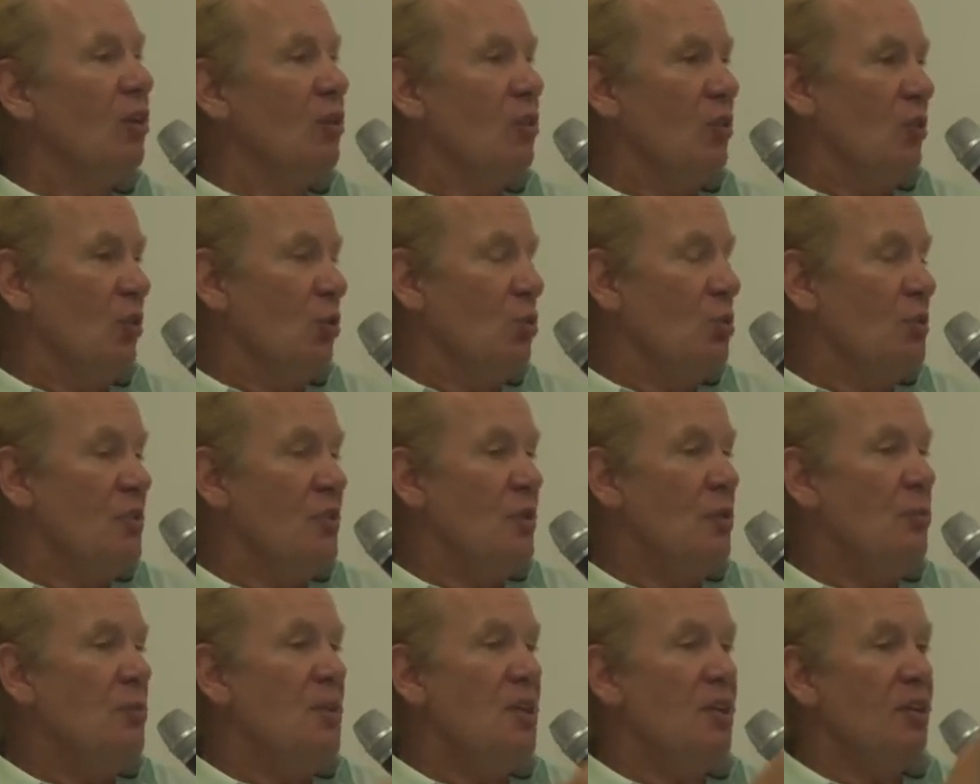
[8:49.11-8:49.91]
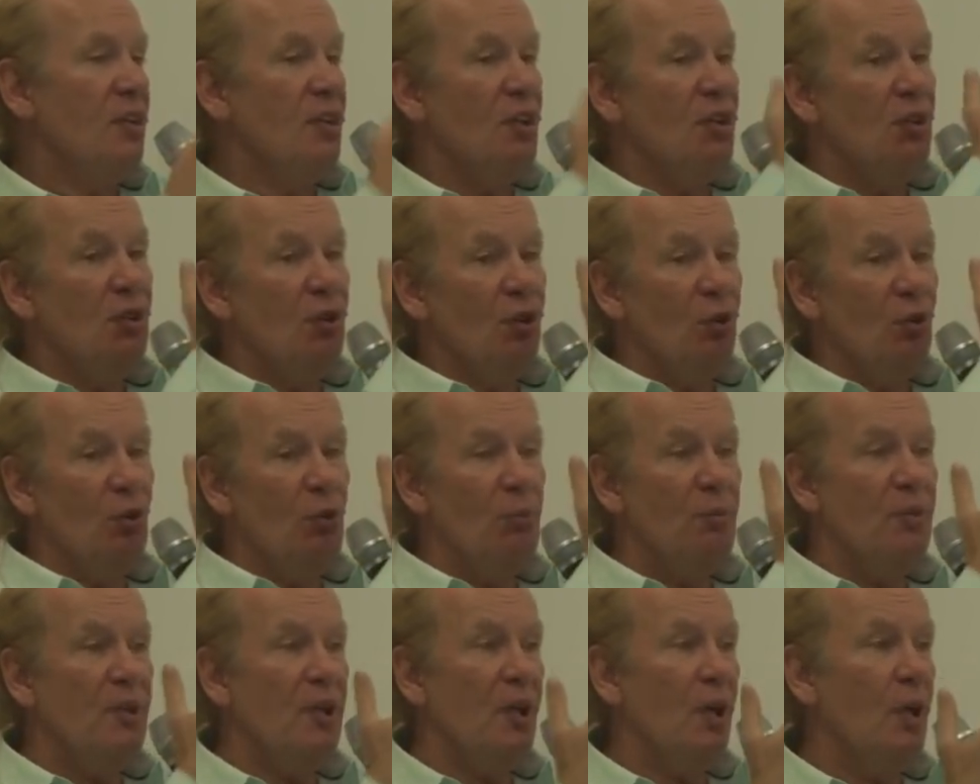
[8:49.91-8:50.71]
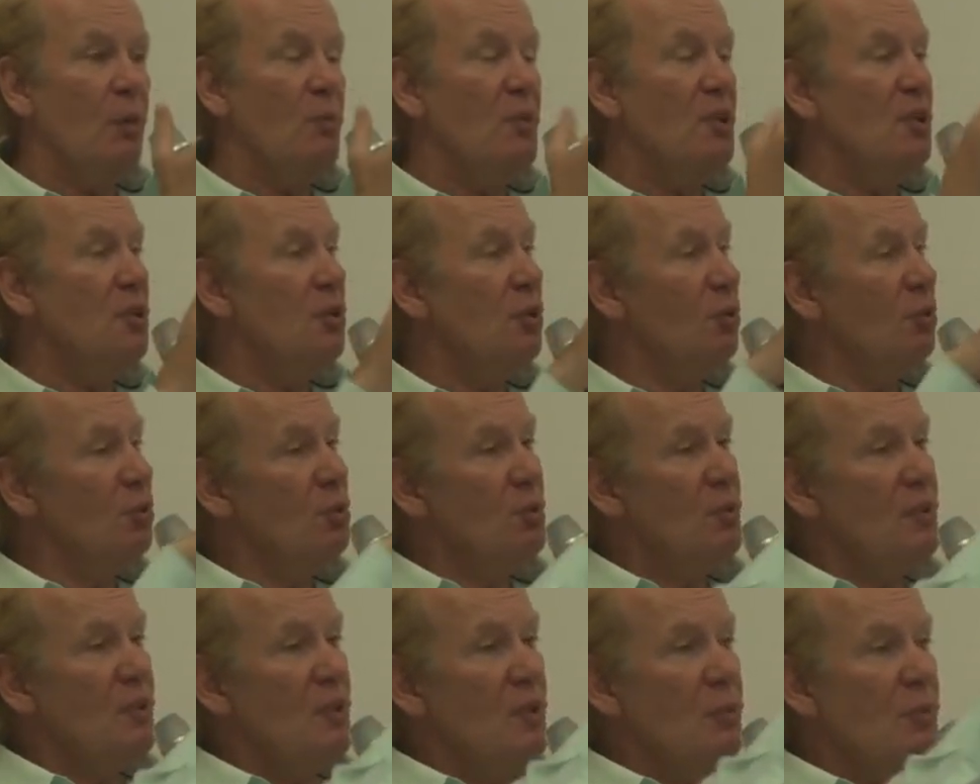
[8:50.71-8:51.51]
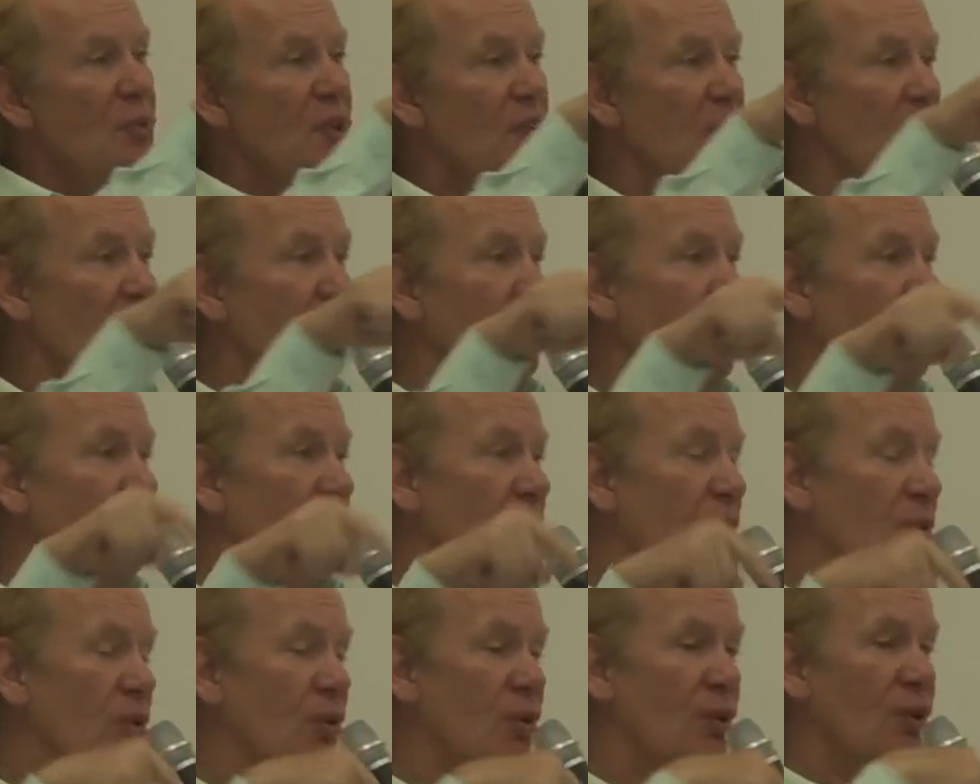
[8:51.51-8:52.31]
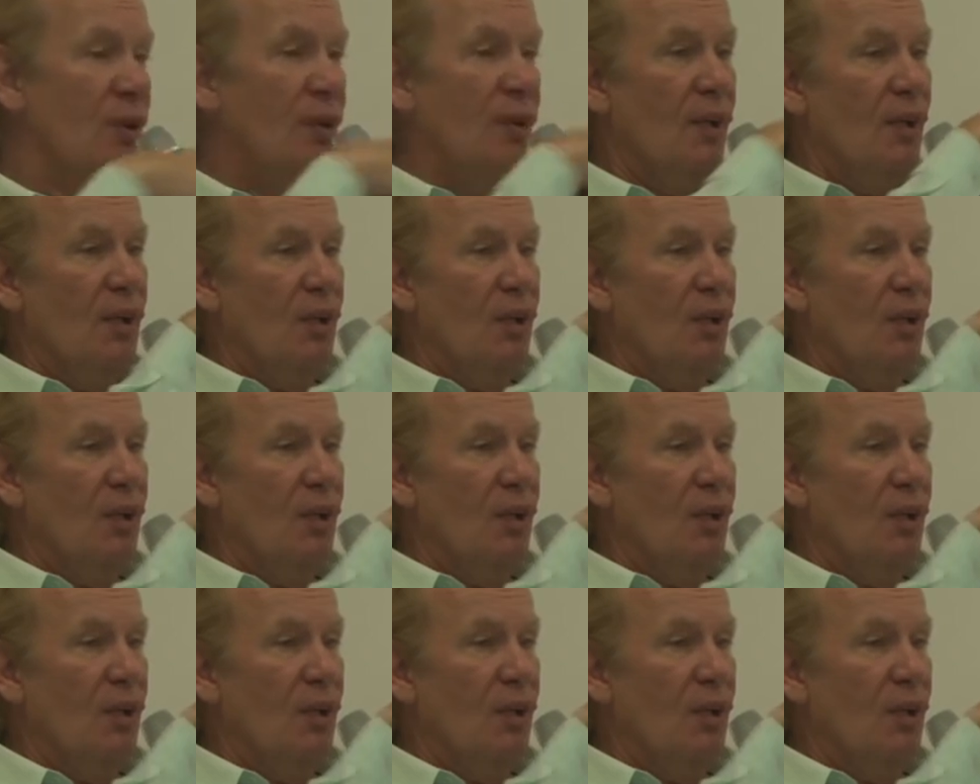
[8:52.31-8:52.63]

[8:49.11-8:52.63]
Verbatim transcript: C'est aussi bien d'ailleurs le pyramidion, aussi bien le,